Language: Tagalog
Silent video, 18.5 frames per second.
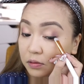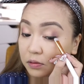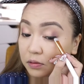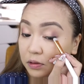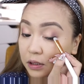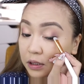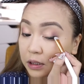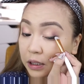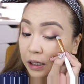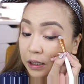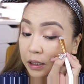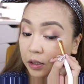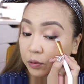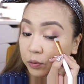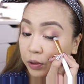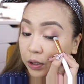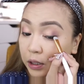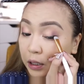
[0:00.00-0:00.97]
Hindi tayo
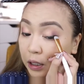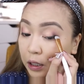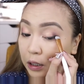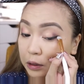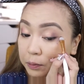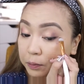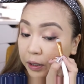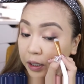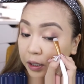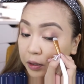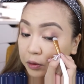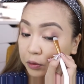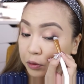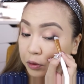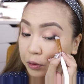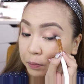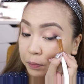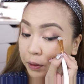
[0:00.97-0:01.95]
nag-wing out, pero
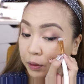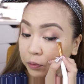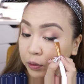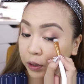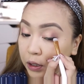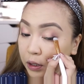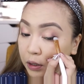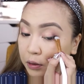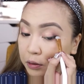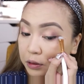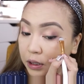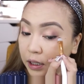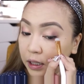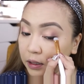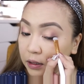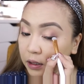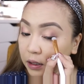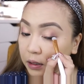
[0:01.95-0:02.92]
ito yung pang-wing out
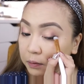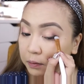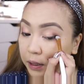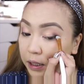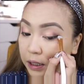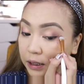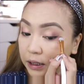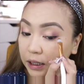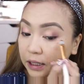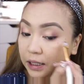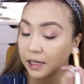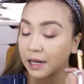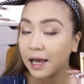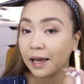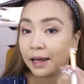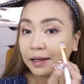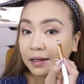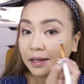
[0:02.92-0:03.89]
natin. Parang
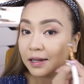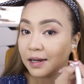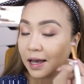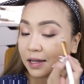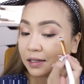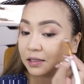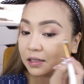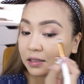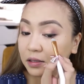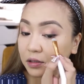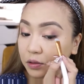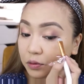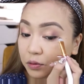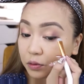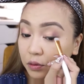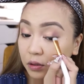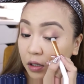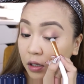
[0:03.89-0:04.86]
hihilahin na natin
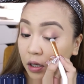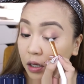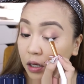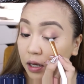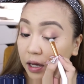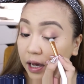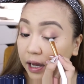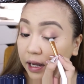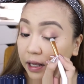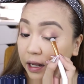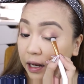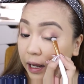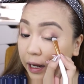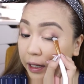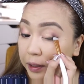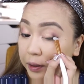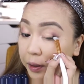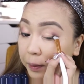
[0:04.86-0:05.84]
yung
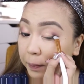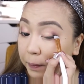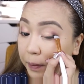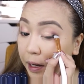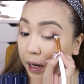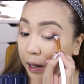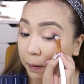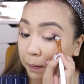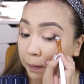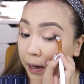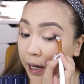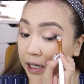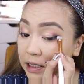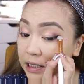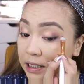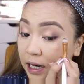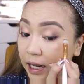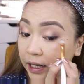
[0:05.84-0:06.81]
eyeliner
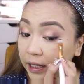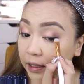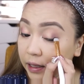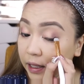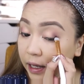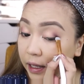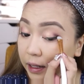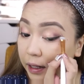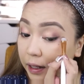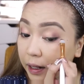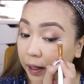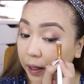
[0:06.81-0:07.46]
palabas, like that.